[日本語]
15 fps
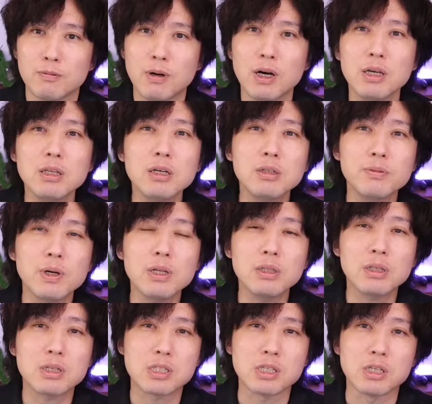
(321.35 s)

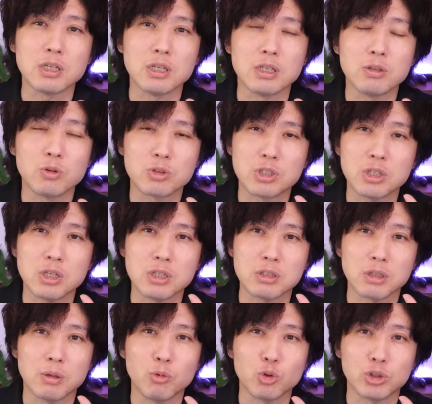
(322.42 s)
ファイナルファンタジー」の
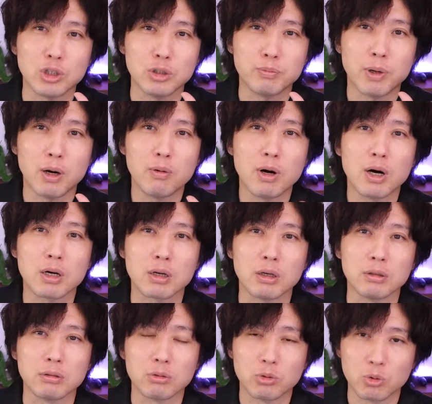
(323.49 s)
シリーズが持ってるパワー
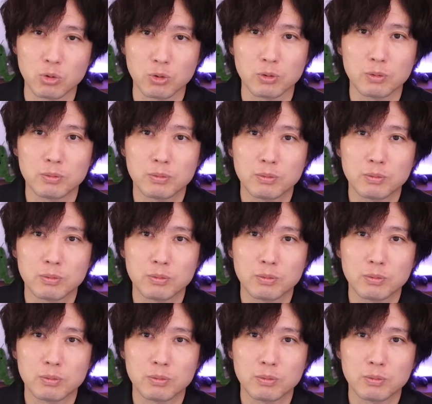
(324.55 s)
感と